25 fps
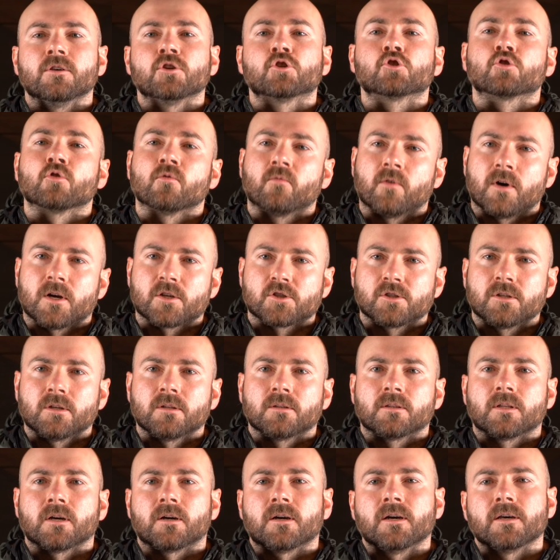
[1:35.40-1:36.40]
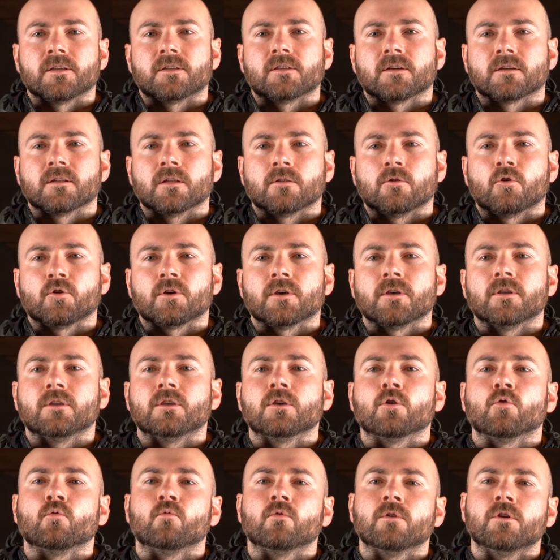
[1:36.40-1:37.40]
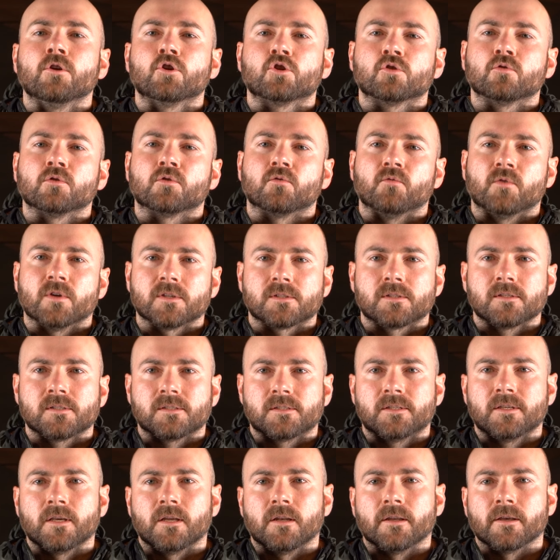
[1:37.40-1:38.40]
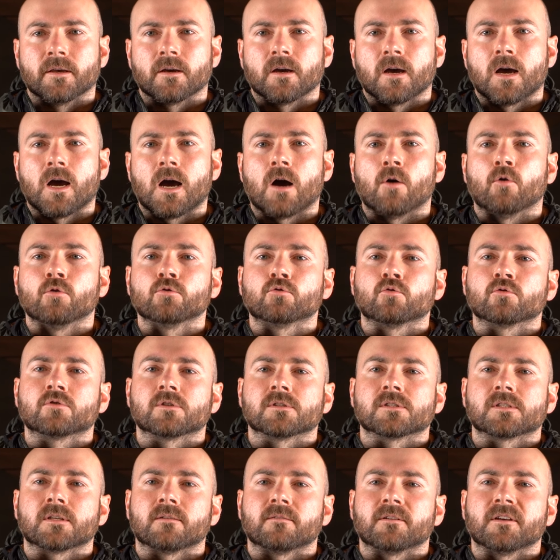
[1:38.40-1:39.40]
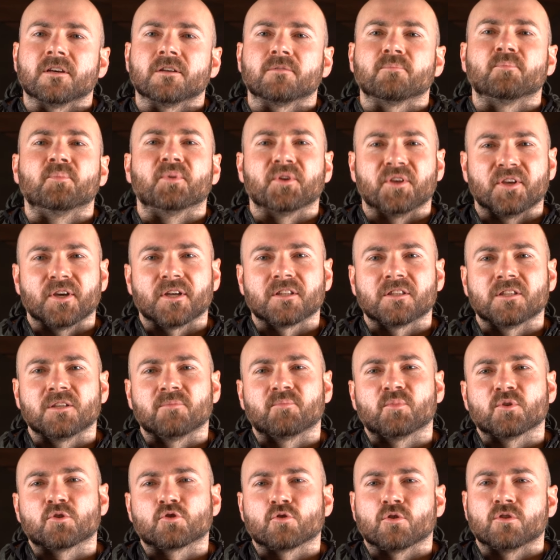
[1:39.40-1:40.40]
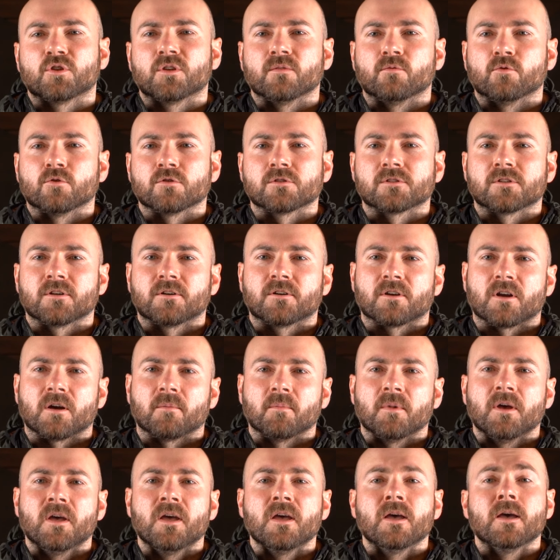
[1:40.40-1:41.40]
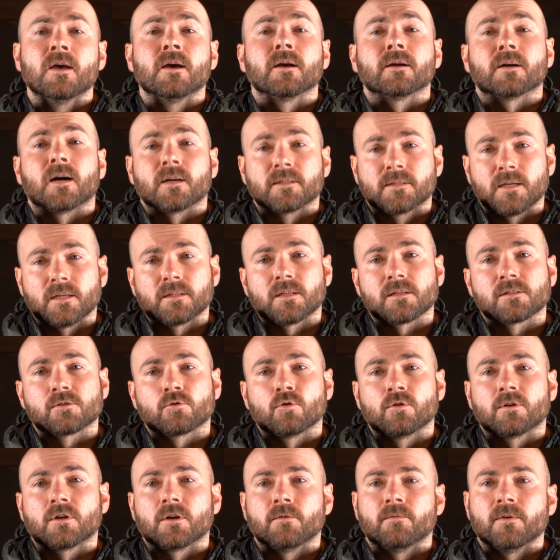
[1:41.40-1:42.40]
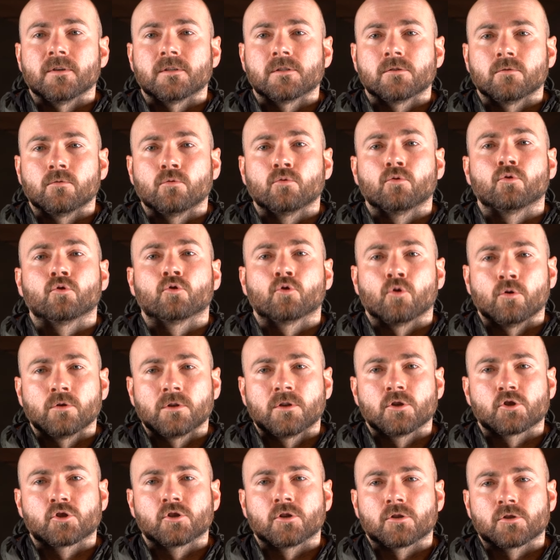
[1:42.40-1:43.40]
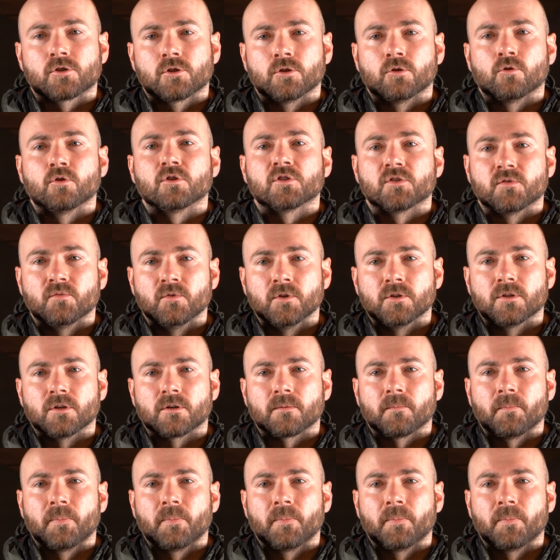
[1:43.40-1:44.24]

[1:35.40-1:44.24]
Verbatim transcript: И что важно, такая технология не увеличивает вес изделия, а он тут составляет приятные 590 грамм. Когда-то столько весил тонкий шерстяной свитер.